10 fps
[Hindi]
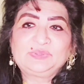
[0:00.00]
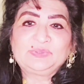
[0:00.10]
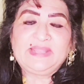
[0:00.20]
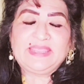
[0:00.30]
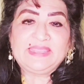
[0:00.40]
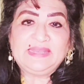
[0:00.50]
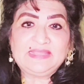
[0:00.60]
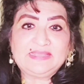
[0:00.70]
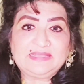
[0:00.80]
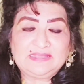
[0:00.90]
तो
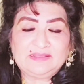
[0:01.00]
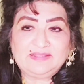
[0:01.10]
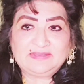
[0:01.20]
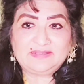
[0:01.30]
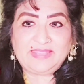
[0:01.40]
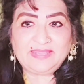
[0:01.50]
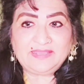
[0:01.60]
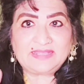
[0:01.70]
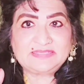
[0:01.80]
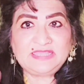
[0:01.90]
लेकिन
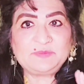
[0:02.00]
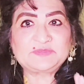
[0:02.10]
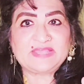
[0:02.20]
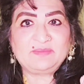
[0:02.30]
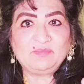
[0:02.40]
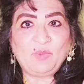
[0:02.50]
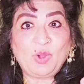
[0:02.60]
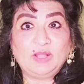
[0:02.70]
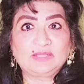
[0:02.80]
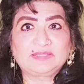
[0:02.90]
एक अजीब सा
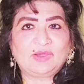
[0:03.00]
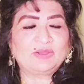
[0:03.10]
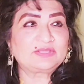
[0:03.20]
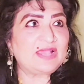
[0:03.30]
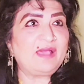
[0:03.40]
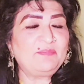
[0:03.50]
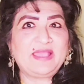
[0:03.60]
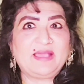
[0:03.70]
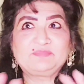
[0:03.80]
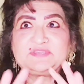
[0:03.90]
माहौल था और जहाँ
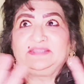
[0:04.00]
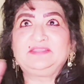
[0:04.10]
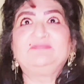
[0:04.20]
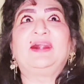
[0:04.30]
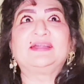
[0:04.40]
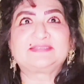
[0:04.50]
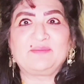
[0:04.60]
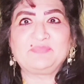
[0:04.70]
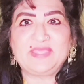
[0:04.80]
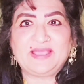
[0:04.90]
भी आप जाएँ दीवार
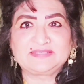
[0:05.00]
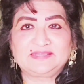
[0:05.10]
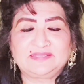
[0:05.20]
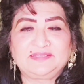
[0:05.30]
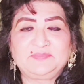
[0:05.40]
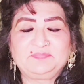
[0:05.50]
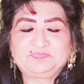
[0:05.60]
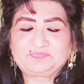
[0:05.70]
सामने आ जाती थी